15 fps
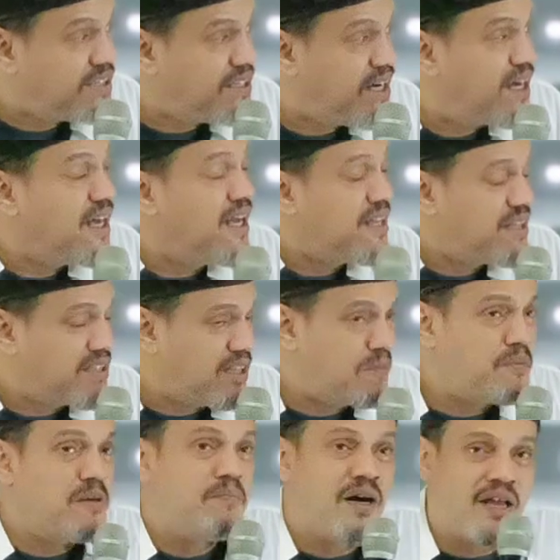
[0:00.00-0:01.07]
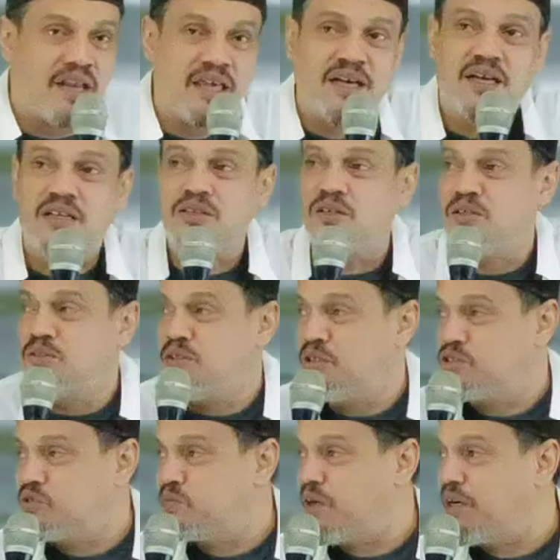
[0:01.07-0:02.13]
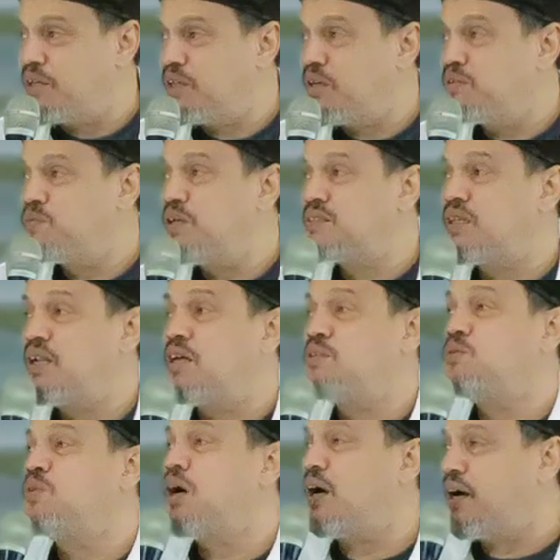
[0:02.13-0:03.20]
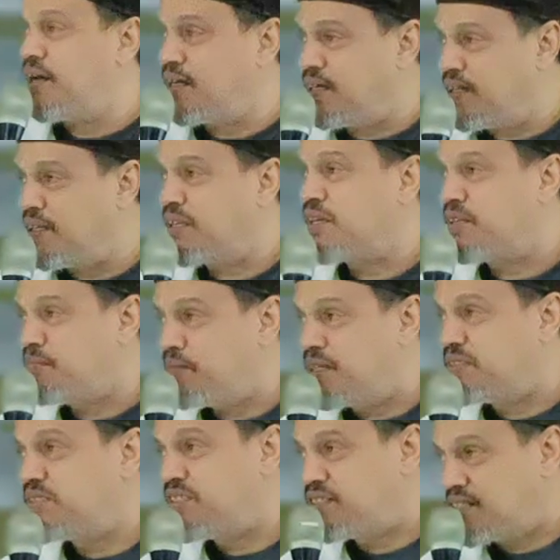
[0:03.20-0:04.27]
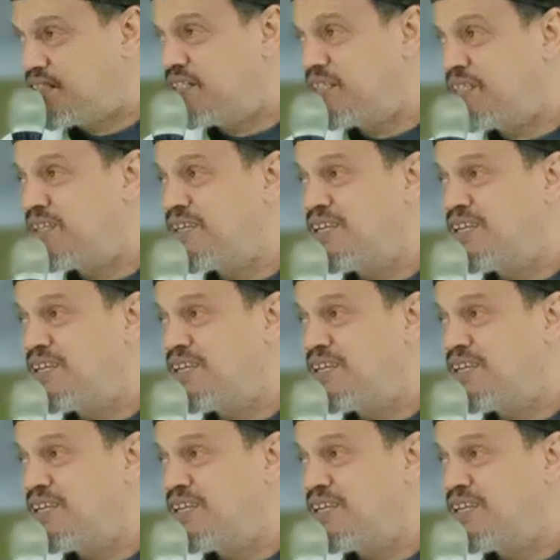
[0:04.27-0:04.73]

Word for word: tetapi malaikat Allah Subhanahu wa taala juga hadir di majlis ini.